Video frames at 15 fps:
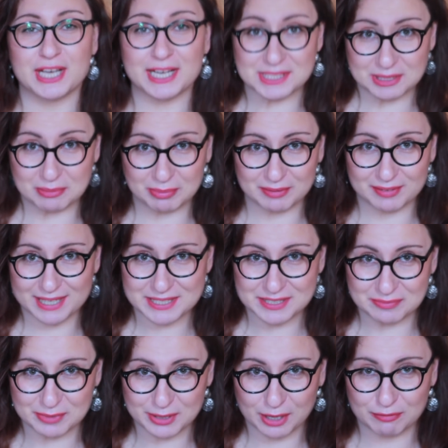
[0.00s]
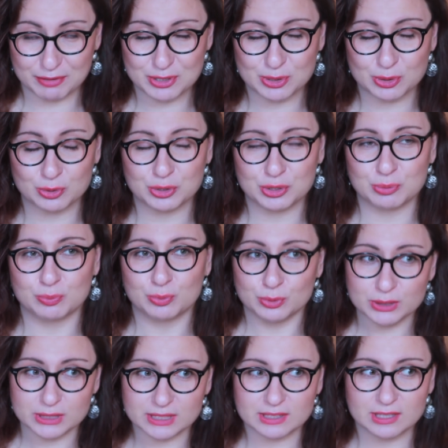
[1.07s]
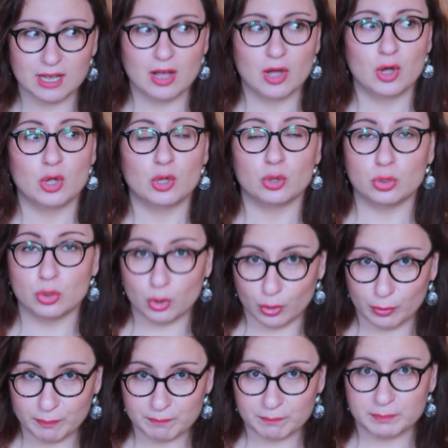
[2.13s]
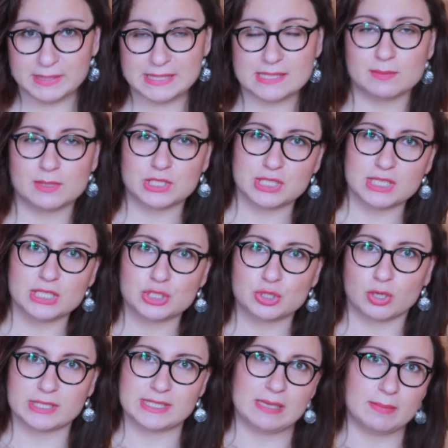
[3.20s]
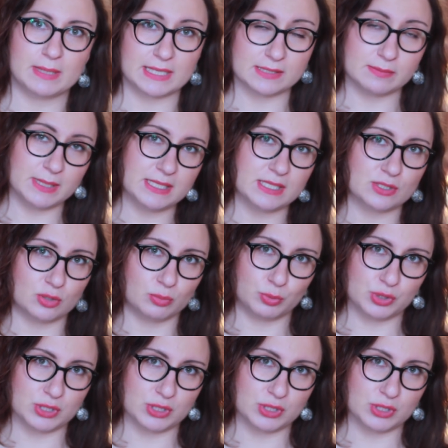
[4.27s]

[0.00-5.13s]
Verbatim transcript: часто появляться в моих видео он не будет. Но мы с ним решили, что хотя бы раз в месяц он